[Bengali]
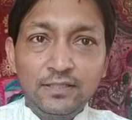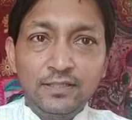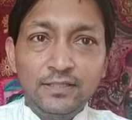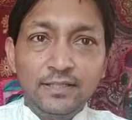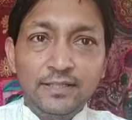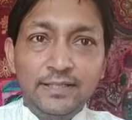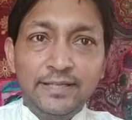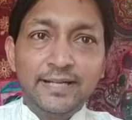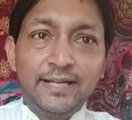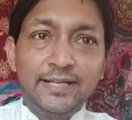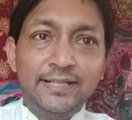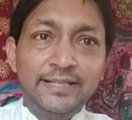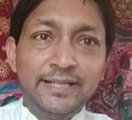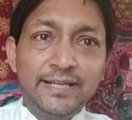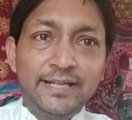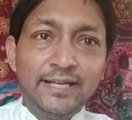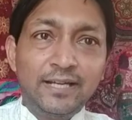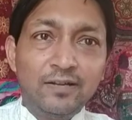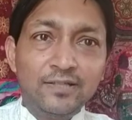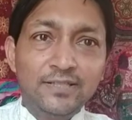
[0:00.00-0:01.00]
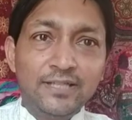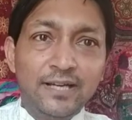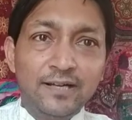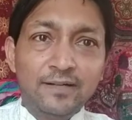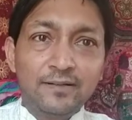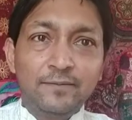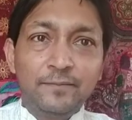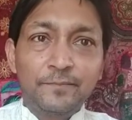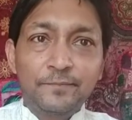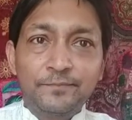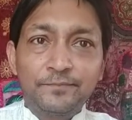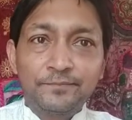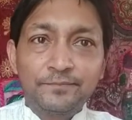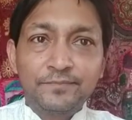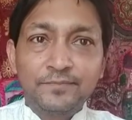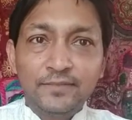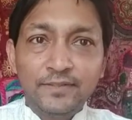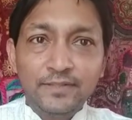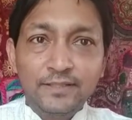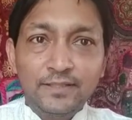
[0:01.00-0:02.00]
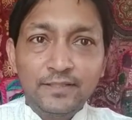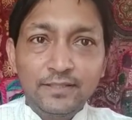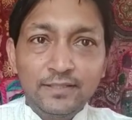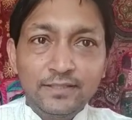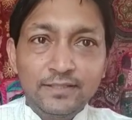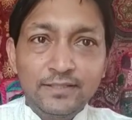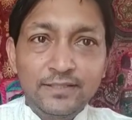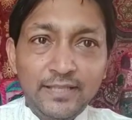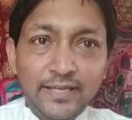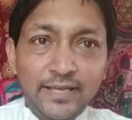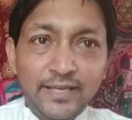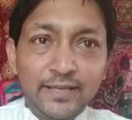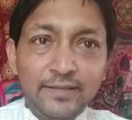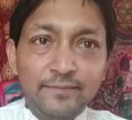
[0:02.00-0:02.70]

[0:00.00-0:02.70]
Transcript: এখানে দেখে নেওয়া যাক যে